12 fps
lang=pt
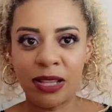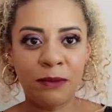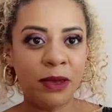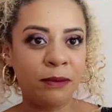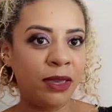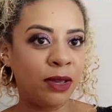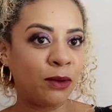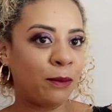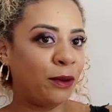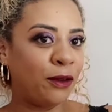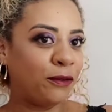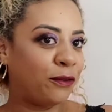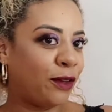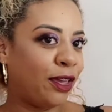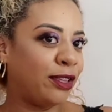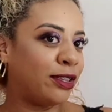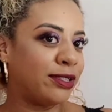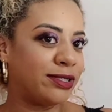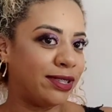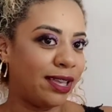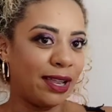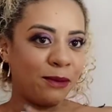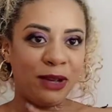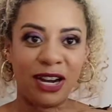minha make é perfeita, assim,
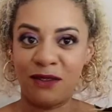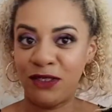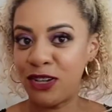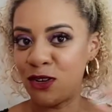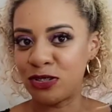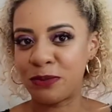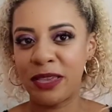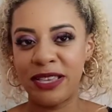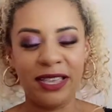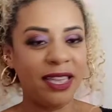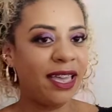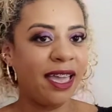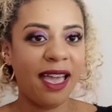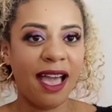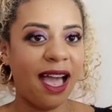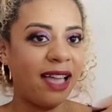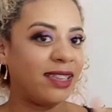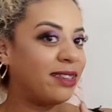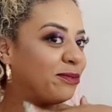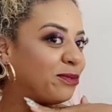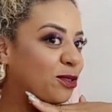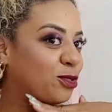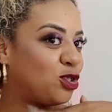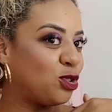ela é maravilhosa, porque aí
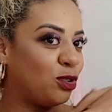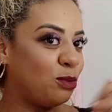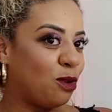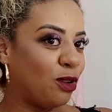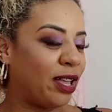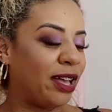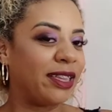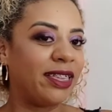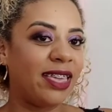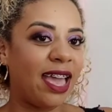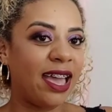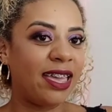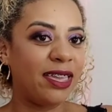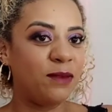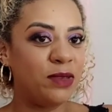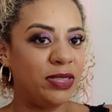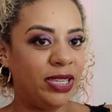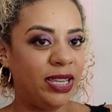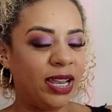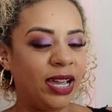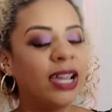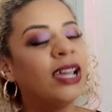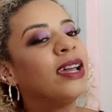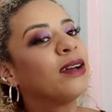ficou show de bola. E aí, menina,
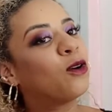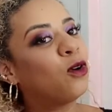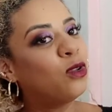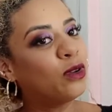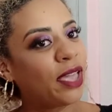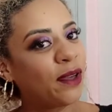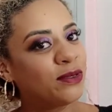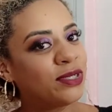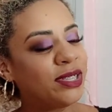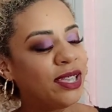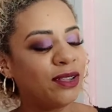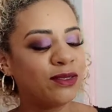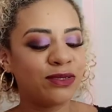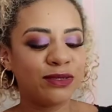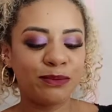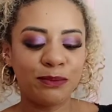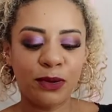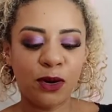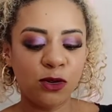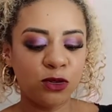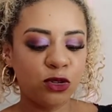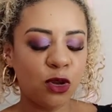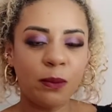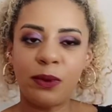coloquei os cílios, pronto,
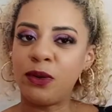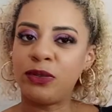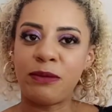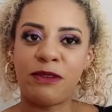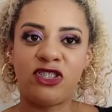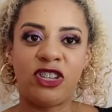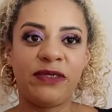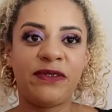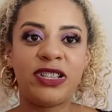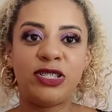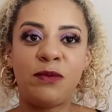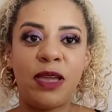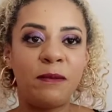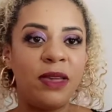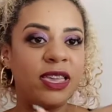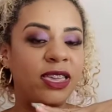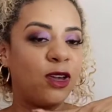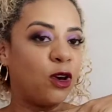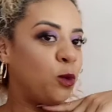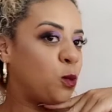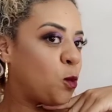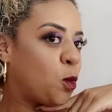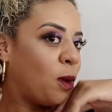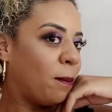tô pronta, minha gente. Faço minha make, ó,
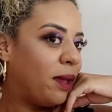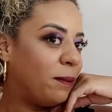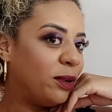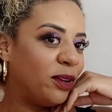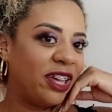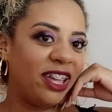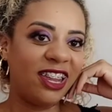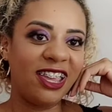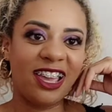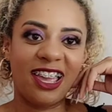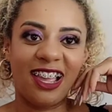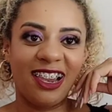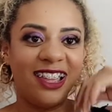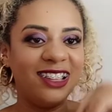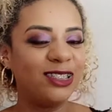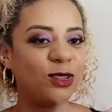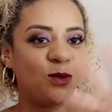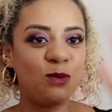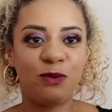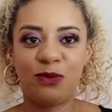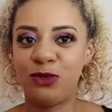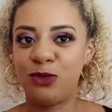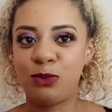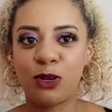bem blogueirinha ela, tô
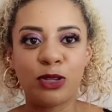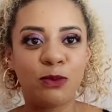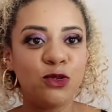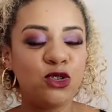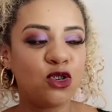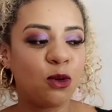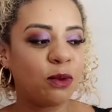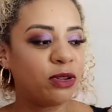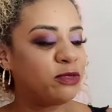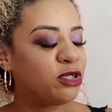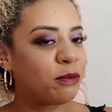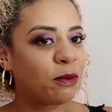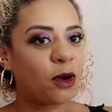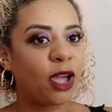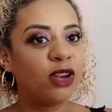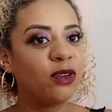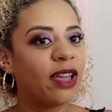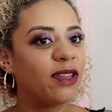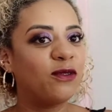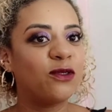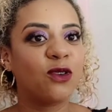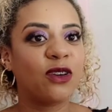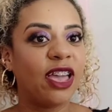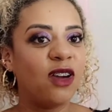pronta pro show. Pode me qualquer lugar que eu vou,
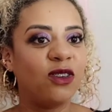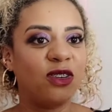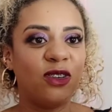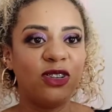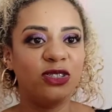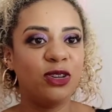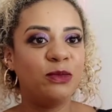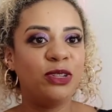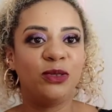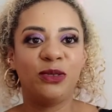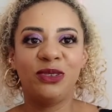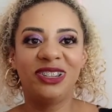qualquer hora, ó, dois minutos.